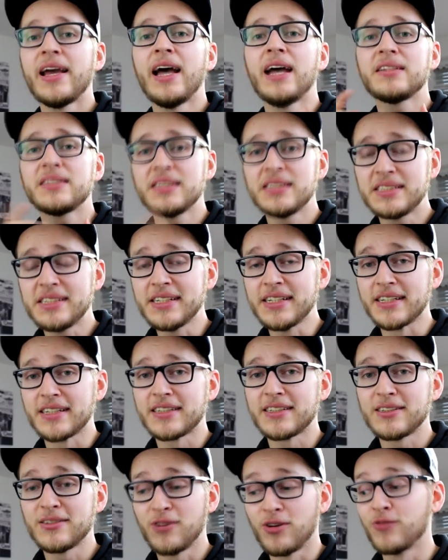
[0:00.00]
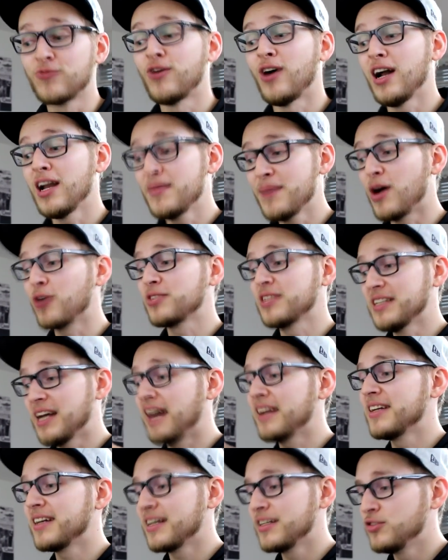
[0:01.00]
er hätte sich und vor allem auch den
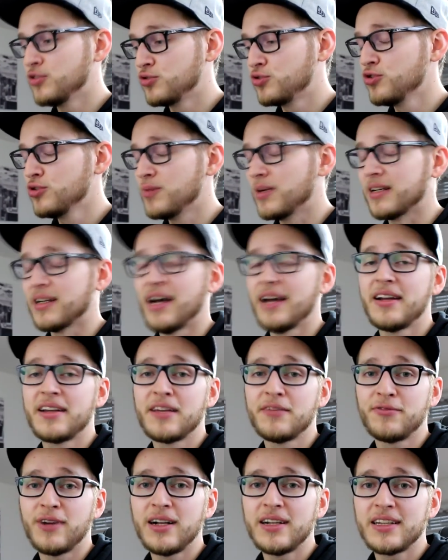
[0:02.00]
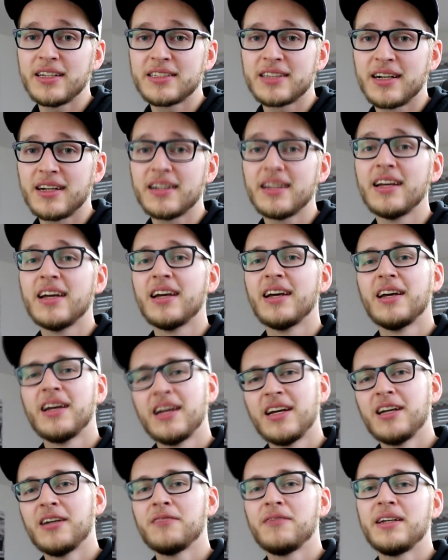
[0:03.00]
anderen YouTubern einen Gefallen getan,
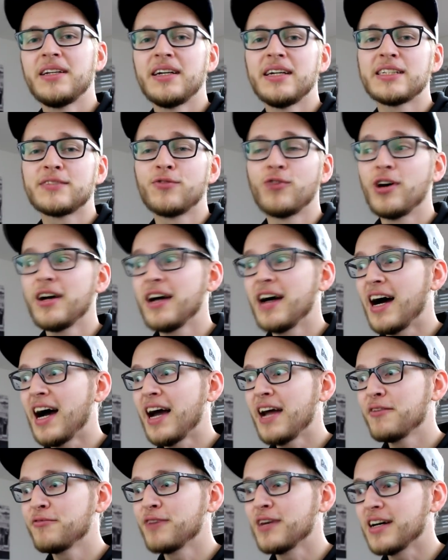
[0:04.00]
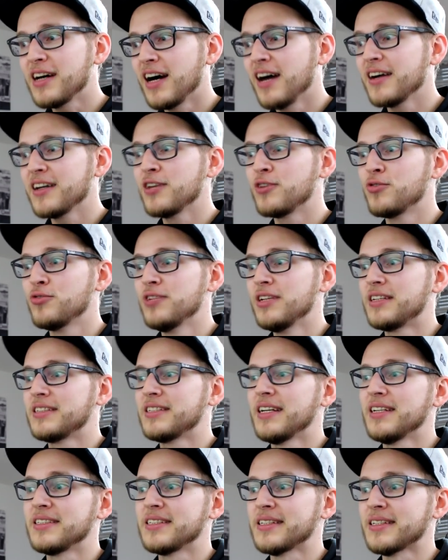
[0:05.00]
wenn er es vorher einfach
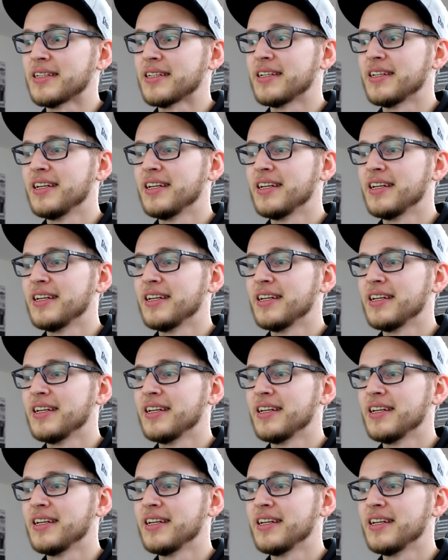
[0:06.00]
angekündigt hätte.